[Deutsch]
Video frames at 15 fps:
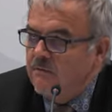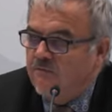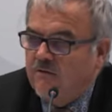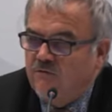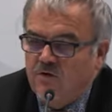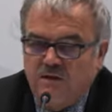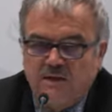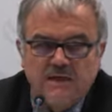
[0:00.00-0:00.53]

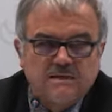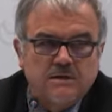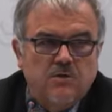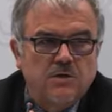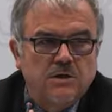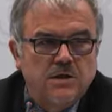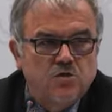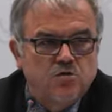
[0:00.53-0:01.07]
wenn wir das
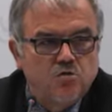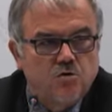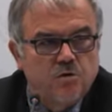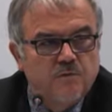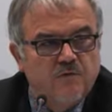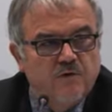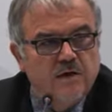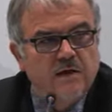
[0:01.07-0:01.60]
auch in die
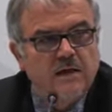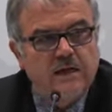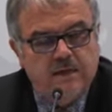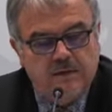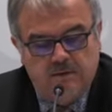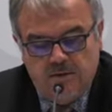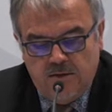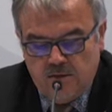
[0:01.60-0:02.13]
Zukunft
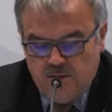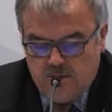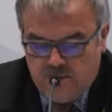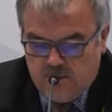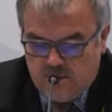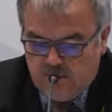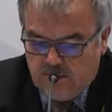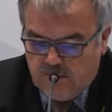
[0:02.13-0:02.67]
hinein
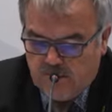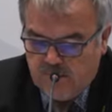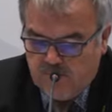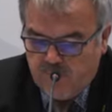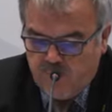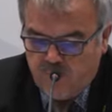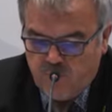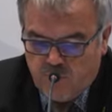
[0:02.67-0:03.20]

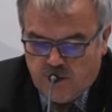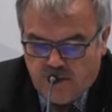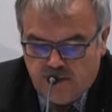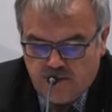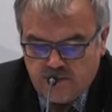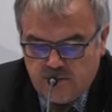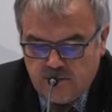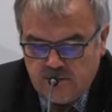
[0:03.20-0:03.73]
ähm,
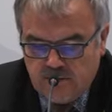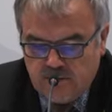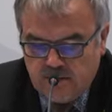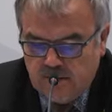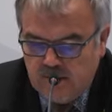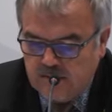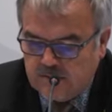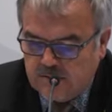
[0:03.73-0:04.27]
beachten, in
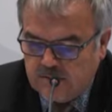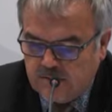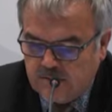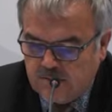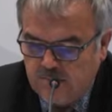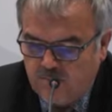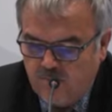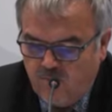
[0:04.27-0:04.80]
den
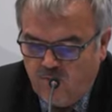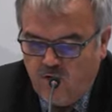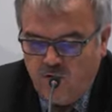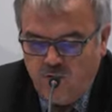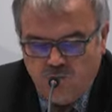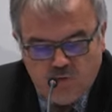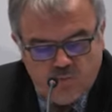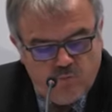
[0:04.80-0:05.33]
nächsten
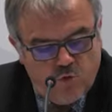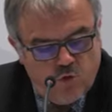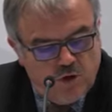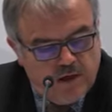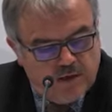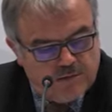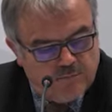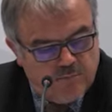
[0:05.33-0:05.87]
Wochen und
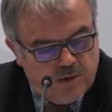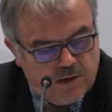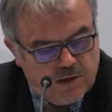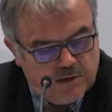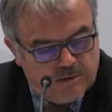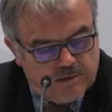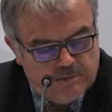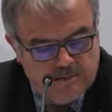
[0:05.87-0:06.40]
Monaten
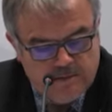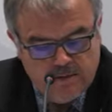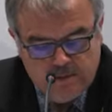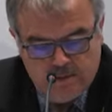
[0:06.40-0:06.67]
beachten,